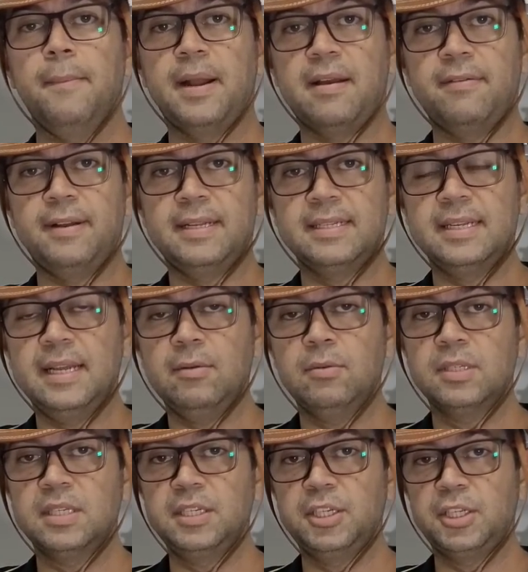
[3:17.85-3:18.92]
para fazer
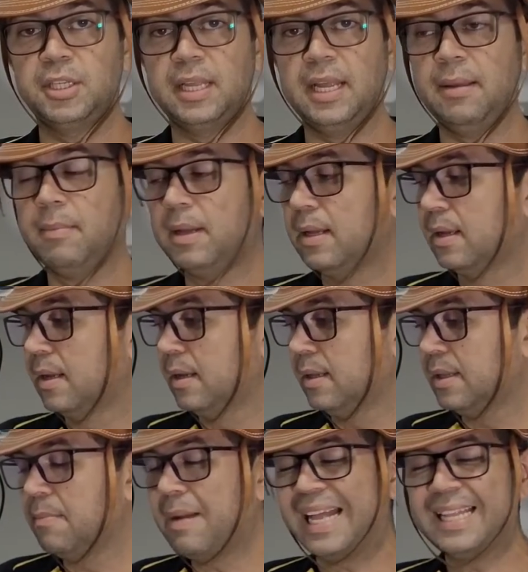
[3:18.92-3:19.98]
um sistema
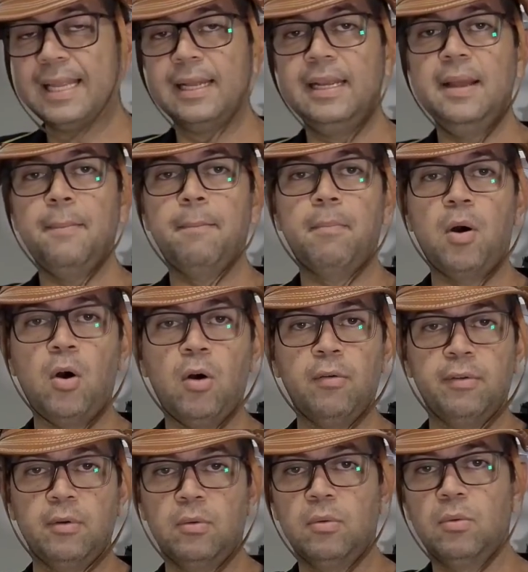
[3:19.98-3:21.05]
de bateria
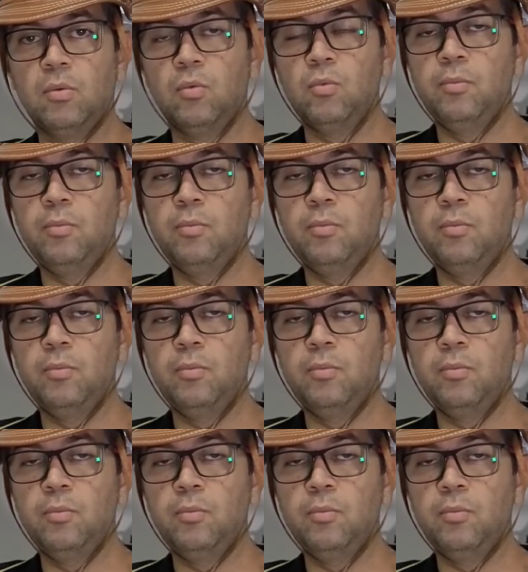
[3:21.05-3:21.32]
móvel,